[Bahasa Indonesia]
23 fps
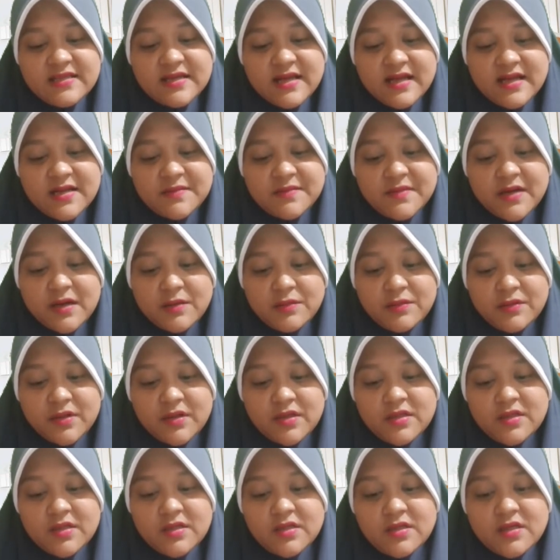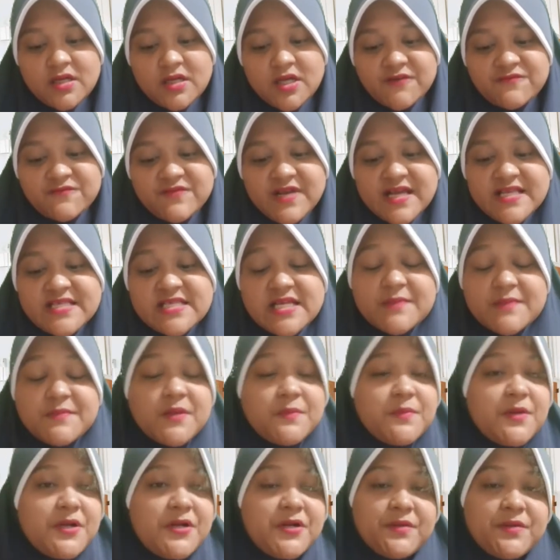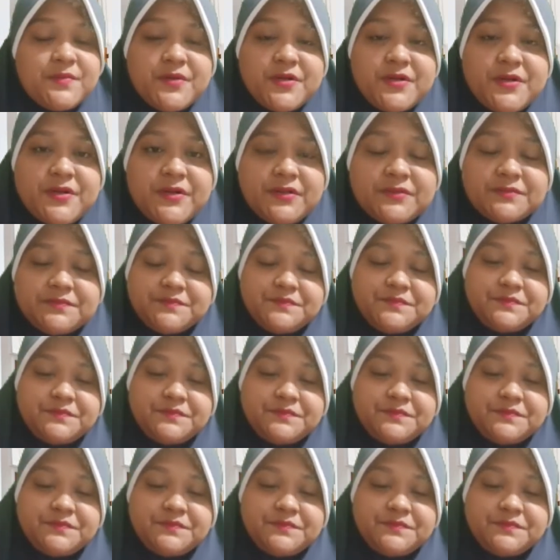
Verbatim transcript: agama Allah ahbaja berbondong-bondong